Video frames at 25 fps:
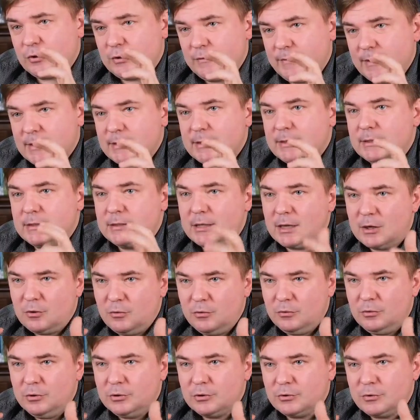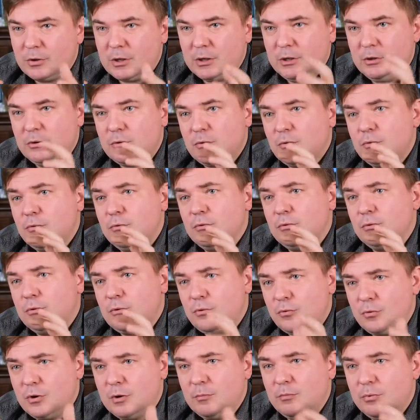связано с доходностью, они друг
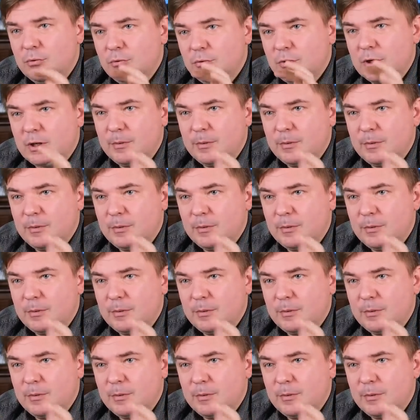друга будут